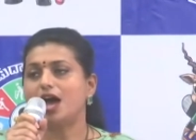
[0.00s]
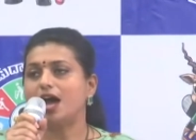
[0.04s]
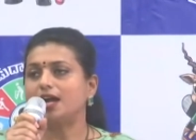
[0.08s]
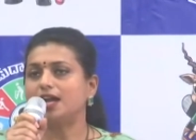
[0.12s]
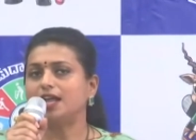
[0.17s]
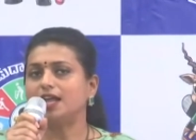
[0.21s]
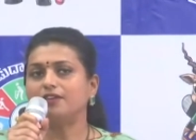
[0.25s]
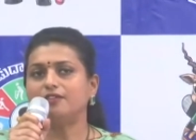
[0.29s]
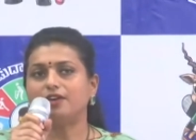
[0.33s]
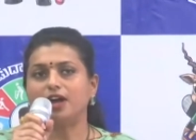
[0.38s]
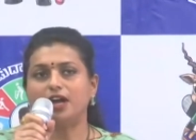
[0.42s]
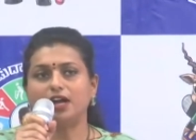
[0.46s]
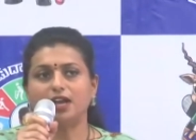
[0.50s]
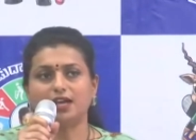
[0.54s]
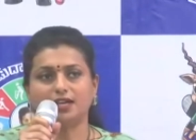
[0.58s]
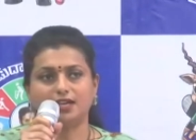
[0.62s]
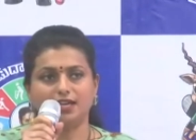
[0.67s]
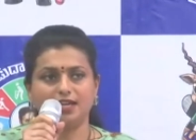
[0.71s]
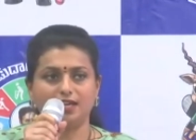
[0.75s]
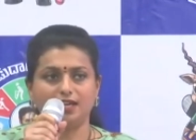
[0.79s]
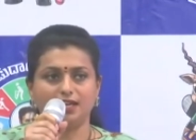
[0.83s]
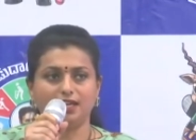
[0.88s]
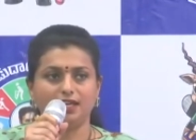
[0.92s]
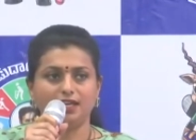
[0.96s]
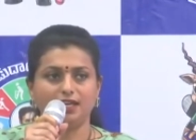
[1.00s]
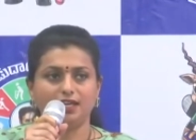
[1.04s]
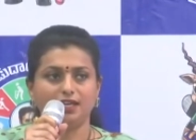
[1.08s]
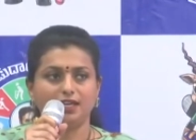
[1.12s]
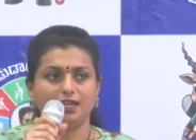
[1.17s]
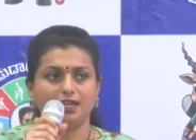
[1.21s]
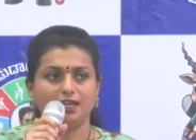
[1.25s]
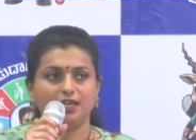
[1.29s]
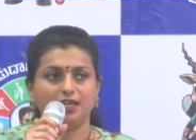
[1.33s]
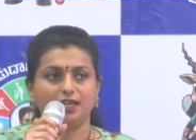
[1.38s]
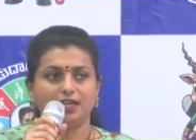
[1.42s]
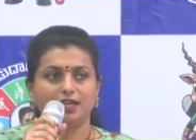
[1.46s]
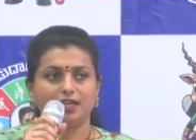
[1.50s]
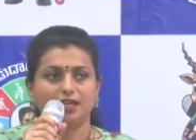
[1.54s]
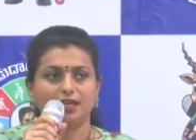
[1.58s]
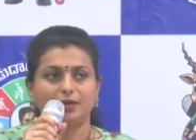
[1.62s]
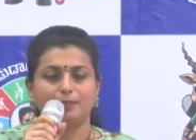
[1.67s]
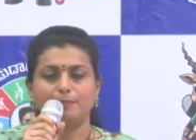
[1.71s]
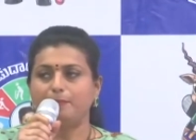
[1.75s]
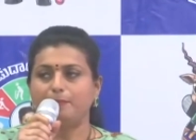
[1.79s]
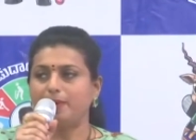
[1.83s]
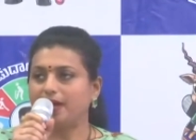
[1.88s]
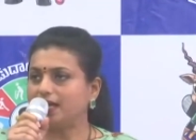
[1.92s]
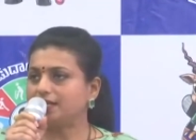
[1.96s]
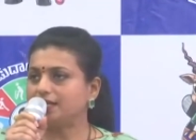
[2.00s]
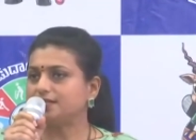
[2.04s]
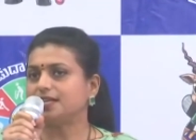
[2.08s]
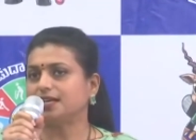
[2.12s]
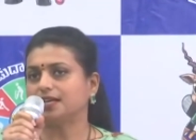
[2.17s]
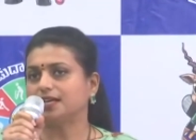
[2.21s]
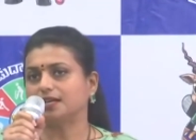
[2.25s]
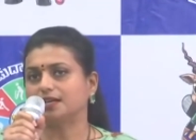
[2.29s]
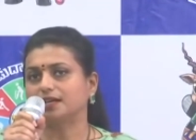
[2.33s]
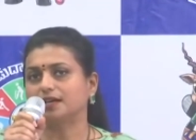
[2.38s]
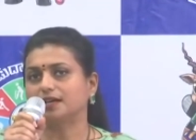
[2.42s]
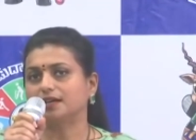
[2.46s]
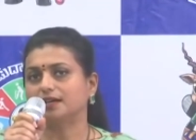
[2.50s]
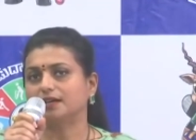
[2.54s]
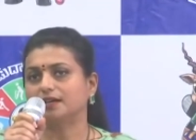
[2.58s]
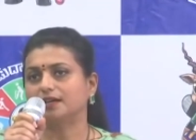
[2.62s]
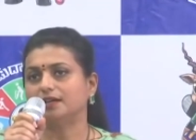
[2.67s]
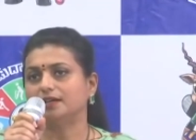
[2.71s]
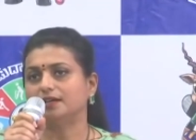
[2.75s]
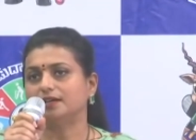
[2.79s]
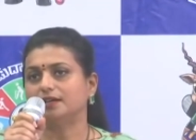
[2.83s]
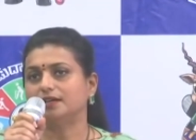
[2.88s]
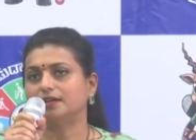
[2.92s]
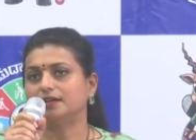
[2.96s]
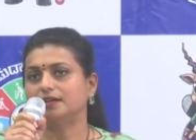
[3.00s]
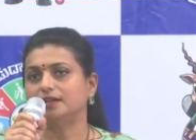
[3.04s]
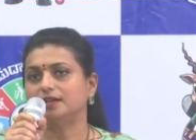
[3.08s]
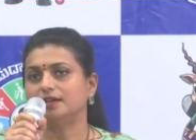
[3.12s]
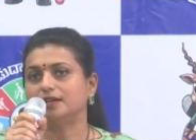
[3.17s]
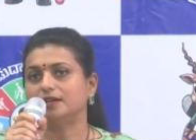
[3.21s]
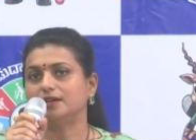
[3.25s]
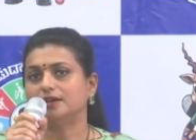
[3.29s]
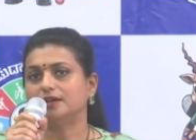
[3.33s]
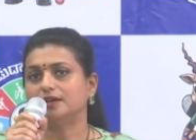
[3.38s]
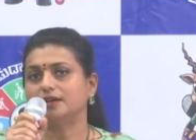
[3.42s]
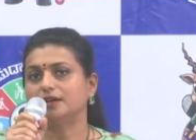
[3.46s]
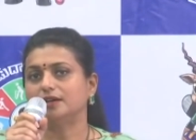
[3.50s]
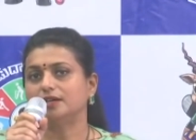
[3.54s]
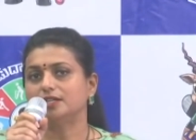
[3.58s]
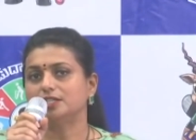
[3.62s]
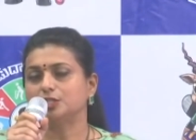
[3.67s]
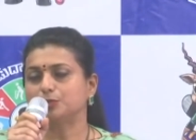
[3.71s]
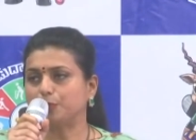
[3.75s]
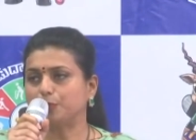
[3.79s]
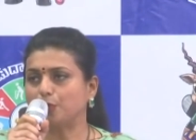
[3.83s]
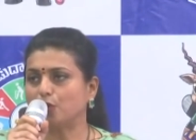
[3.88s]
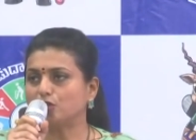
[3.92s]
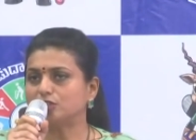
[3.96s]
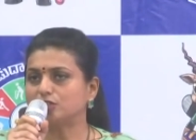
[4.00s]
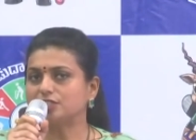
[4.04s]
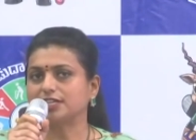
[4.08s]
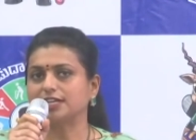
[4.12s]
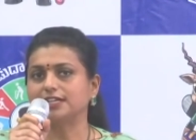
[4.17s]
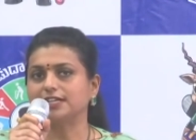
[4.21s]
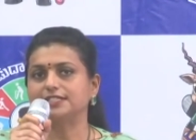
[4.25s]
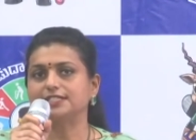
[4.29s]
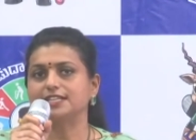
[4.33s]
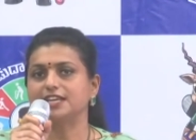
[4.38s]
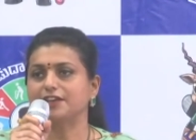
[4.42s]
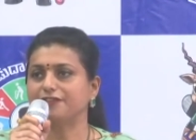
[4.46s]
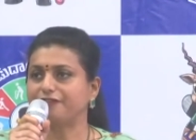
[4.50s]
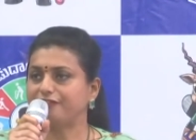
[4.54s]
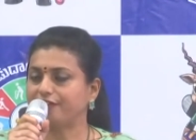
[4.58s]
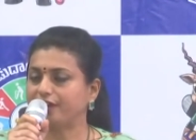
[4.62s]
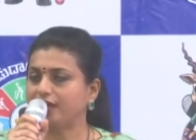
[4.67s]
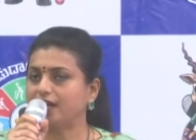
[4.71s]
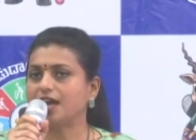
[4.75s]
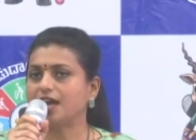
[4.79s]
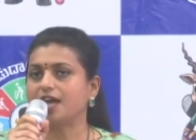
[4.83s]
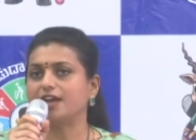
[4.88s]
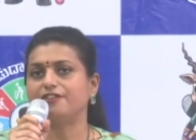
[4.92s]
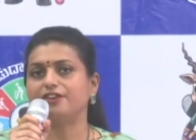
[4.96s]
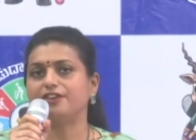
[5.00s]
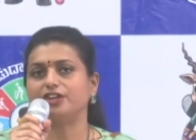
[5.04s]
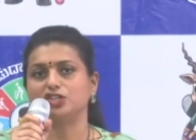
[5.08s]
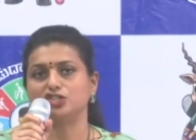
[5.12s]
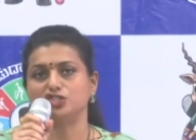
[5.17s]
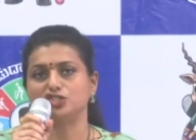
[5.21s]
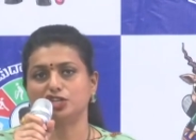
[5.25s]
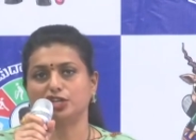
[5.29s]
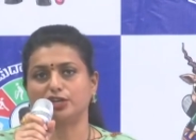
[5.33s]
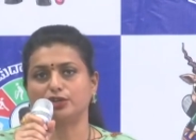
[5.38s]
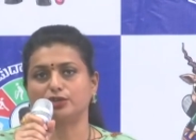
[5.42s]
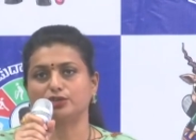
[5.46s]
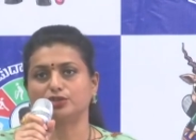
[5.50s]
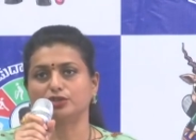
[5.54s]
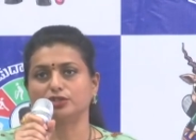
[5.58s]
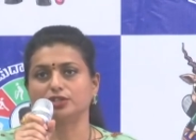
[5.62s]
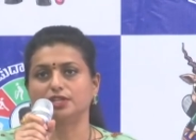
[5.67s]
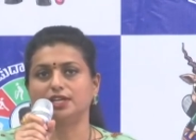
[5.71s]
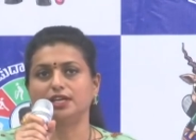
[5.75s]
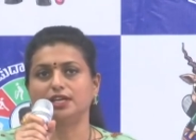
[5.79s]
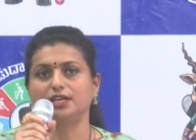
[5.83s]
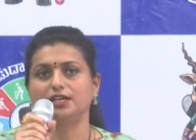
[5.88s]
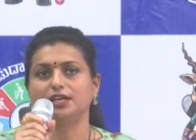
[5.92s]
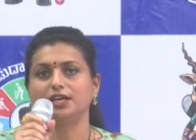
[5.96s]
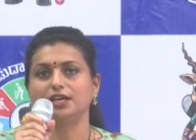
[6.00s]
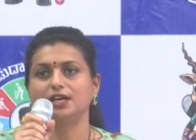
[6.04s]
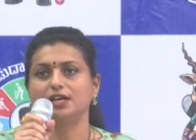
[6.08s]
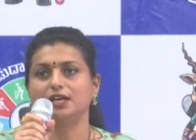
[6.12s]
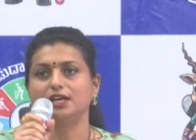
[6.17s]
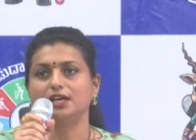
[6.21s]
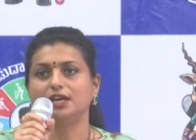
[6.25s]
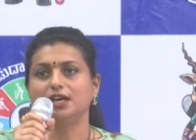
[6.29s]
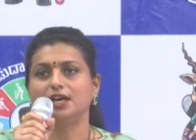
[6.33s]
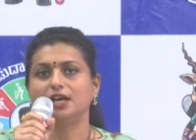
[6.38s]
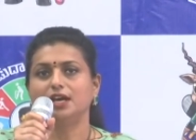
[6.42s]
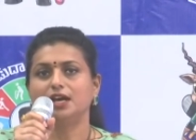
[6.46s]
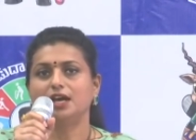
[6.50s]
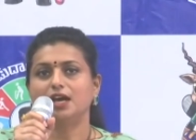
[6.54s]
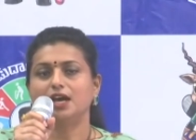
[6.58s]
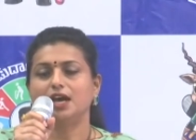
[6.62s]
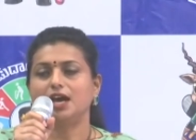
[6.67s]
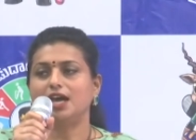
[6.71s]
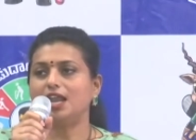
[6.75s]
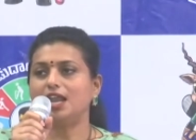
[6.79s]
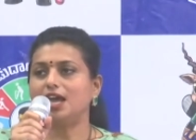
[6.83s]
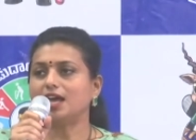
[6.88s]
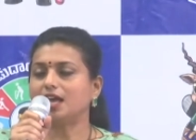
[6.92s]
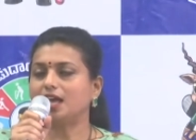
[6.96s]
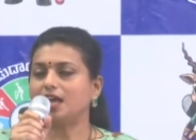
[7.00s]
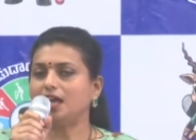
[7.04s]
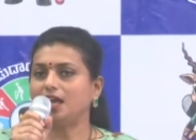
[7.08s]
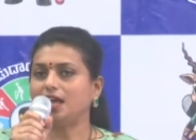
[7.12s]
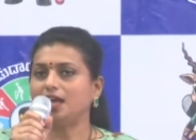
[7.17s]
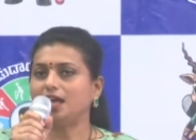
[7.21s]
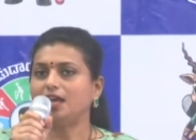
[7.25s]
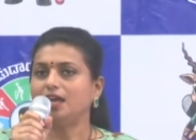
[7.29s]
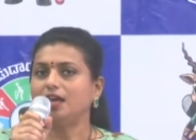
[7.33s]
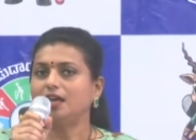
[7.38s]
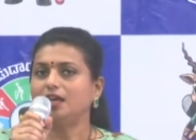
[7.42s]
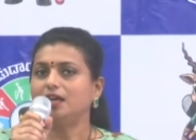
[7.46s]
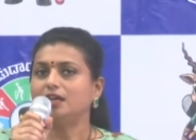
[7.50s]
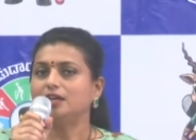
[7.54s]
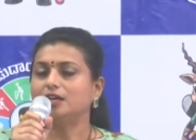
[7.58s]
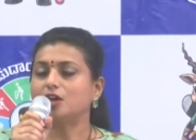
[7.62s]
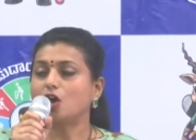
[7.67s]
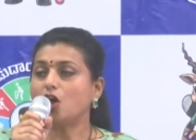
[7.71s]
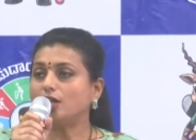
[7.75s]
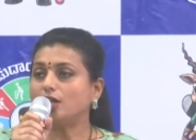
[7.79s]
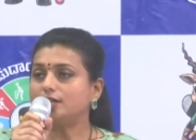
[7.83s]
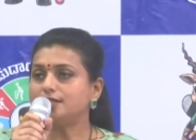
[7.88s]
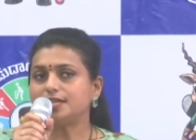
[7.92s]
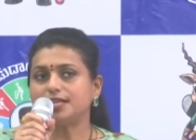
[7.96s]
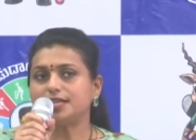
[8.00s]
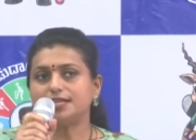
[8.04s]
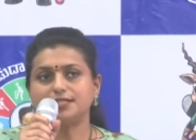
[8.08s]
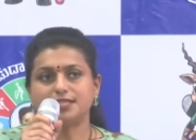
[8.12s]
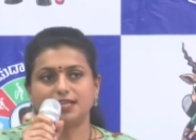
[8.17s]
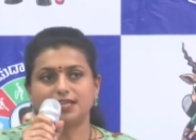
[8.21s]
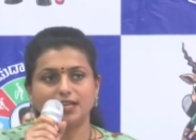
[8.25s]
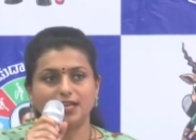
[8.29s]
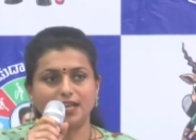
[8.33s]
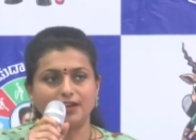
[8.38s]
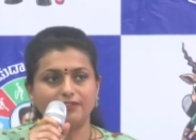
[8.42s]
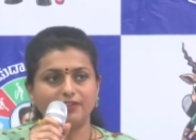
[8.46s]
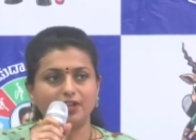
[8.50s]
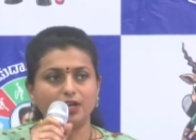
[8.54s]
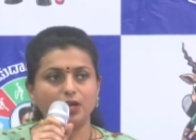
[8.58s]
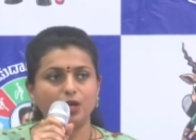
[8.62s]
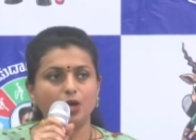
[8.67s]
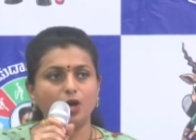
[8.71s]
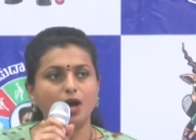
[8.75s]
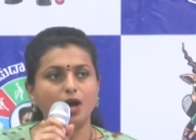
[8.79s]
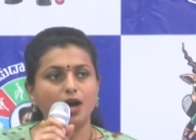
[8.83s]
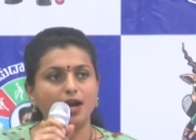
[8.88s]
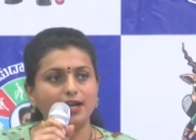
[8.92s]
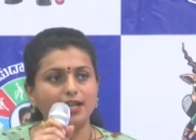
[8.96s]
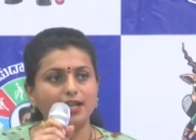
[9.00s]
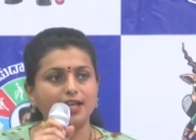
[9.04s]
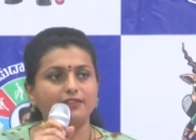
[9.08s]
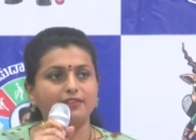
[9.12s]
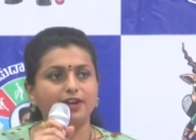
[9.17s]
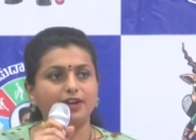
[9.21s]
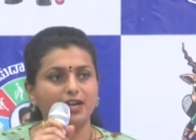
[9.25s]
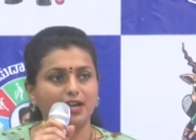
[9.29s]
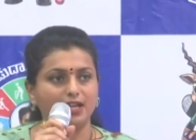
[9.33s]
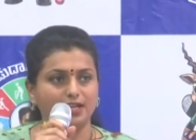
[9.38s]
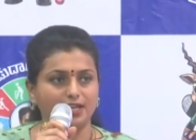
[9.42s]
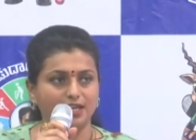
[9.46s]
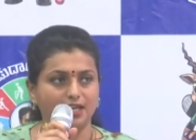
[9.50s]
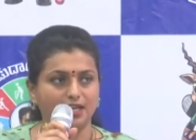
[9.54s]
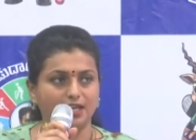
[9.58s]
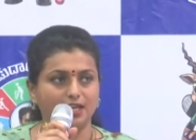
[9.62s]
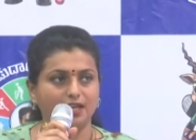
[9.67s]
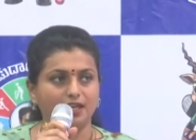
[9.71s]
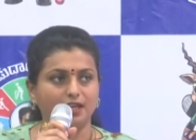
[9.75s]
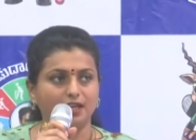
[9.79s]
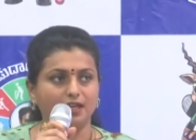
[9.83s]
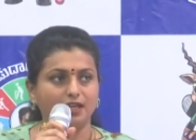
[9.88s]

ఆడే వాళ్ళకి బేసిక్ స్పోర్ట్స్ కిట్స్ని ఫ్రీగా ఇవ్వటం జరుగుతుంది అలాగే కాన్సెన్సీ లెవెల్లో ఆడే వాళ్ళకి